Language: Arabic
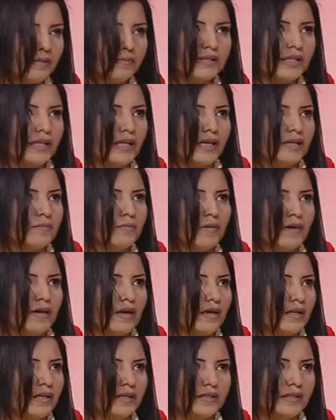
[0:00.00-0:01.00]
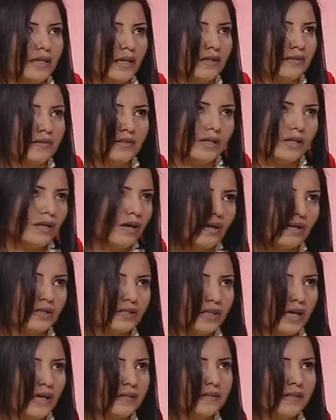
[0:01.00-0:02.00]
مثل اي مره قاعده عندي
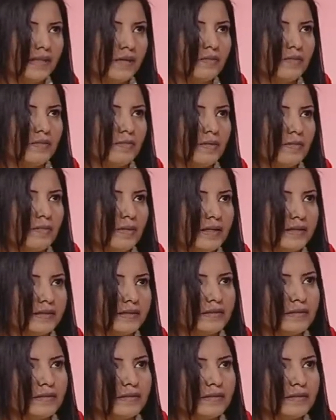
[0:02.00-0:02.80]
خلص خدامه بالبيت